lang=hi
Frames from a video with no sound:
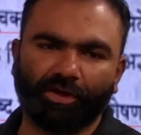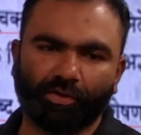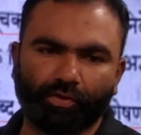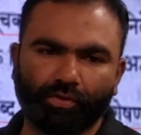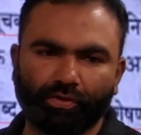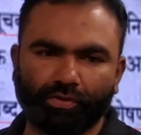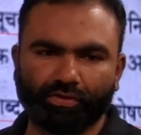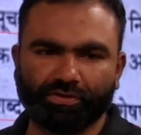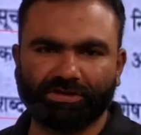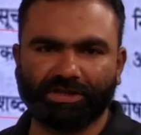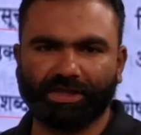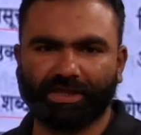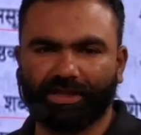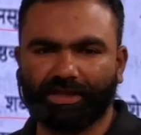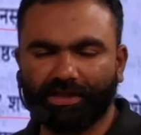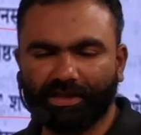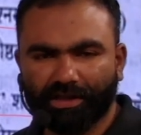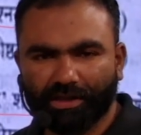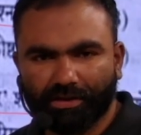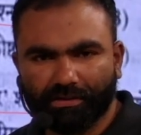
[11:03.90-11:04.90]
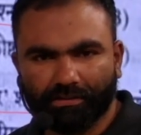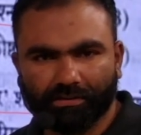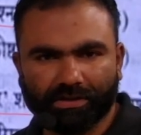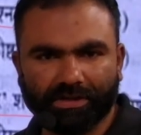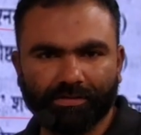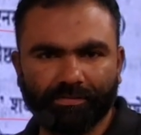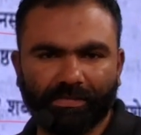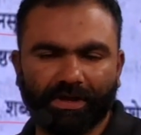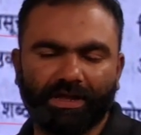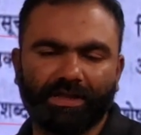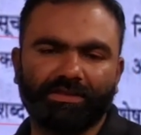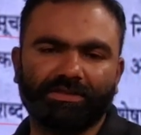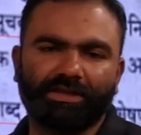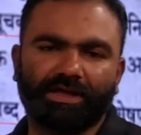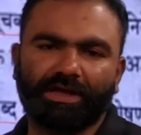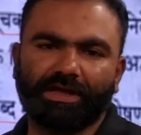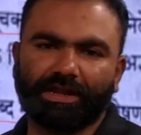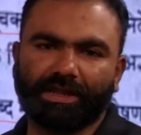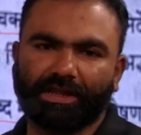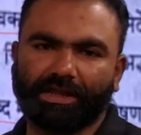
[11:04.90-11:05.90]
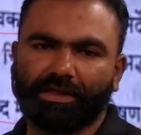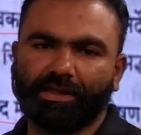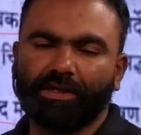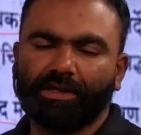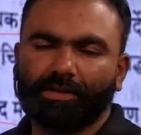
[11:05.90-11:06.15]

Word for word: गुण होते हैं वो ईमानदार है